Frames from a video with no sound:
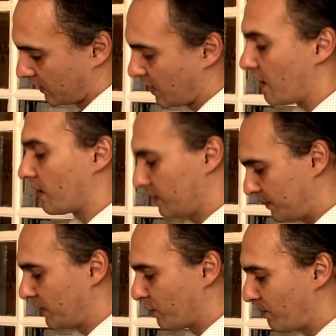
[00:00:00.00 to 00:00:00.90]
car
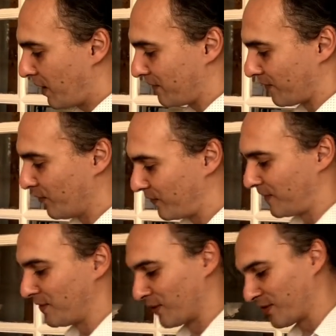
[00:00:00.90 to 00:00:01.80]
l'idée de base
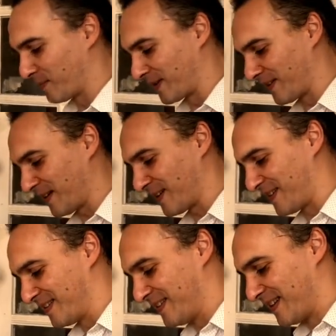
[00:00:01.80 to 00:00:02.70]
aussi dans le
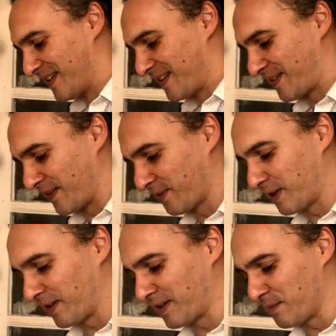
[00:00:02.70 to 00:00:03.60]
spectacle, c'est un
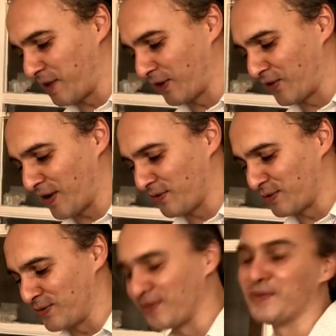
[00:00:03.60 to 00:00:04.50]
spectacle qui parle de la
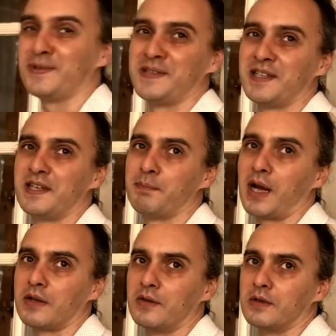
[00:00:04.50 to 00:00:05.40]
Révolution, qui
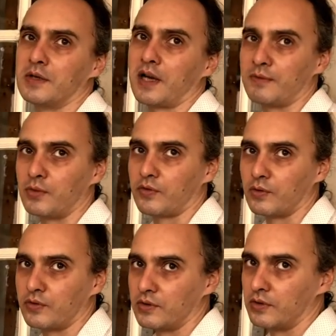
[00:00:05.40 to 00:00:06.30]
parle de la
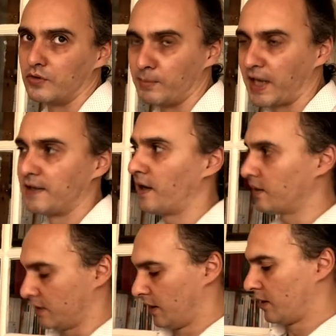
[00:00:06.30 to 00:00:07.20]
révolution de, Maïdan.